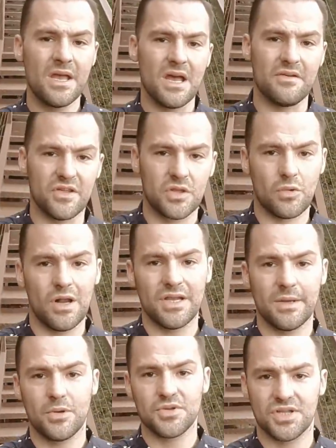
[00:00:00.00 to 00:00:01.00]

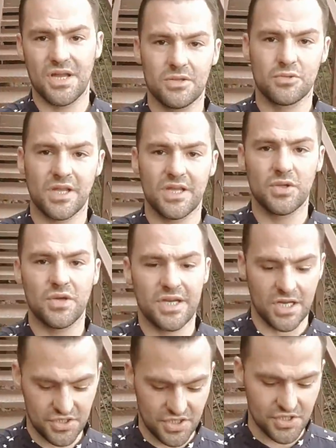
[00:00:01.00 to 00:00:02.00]
Ewentualnie można tutaj
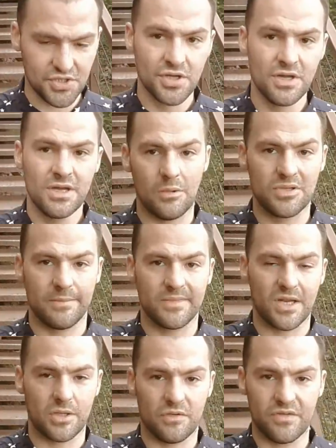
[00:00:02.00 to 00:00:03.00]
dojechać też autem
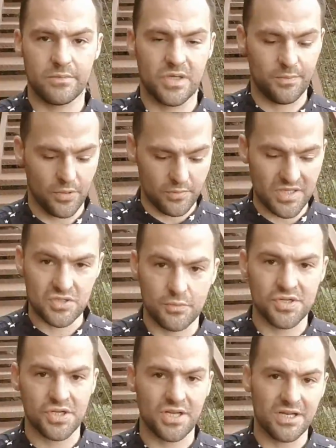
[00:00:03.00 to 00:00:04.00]
terenowym typu
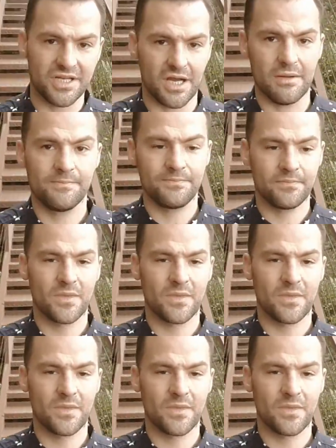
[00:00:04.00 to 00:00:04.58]
Mitsubishi Delica.